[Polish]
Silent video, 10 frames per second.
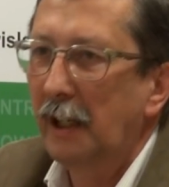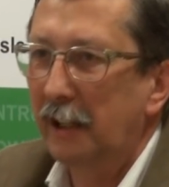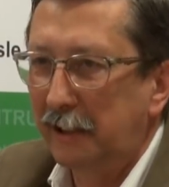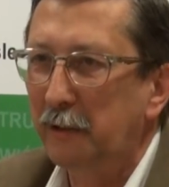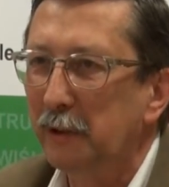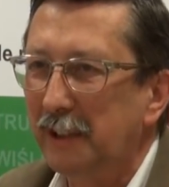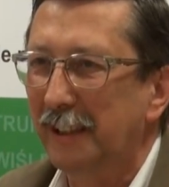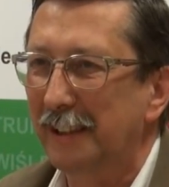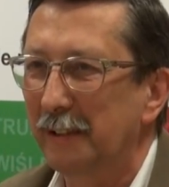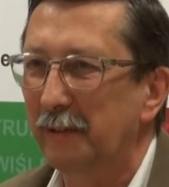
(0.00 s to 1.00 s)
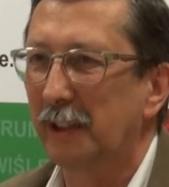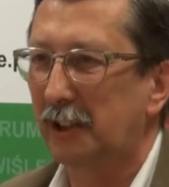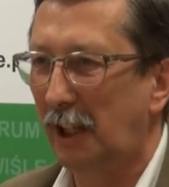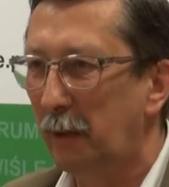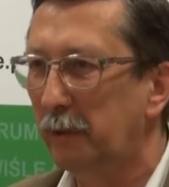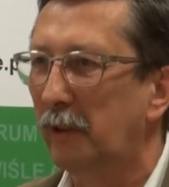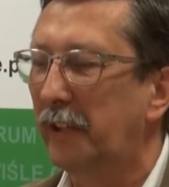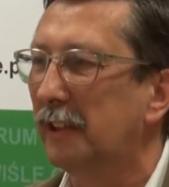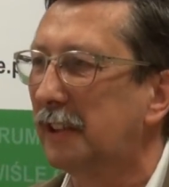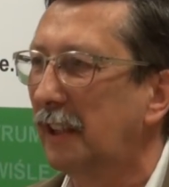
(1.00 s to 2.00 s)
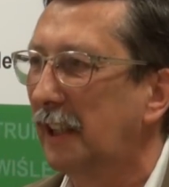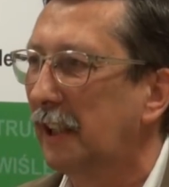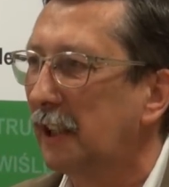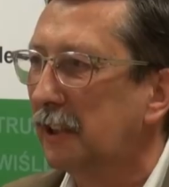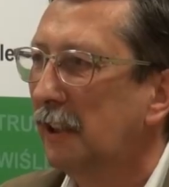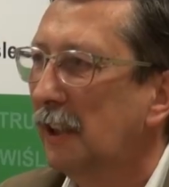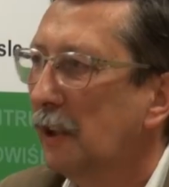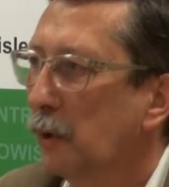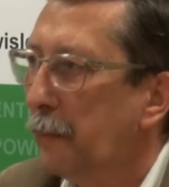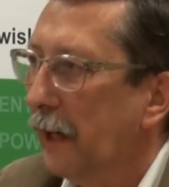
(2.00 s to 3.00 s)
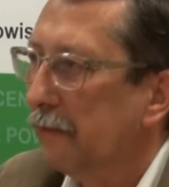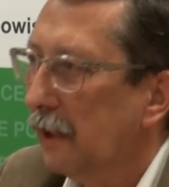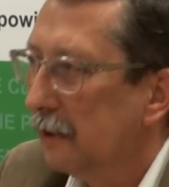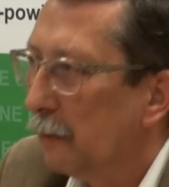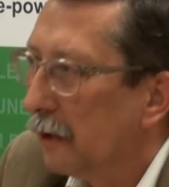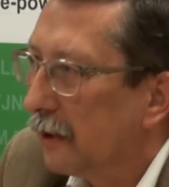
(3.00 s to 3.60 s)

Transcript: egzekucyjnej, więc trzeba było więcej nadać uprawnień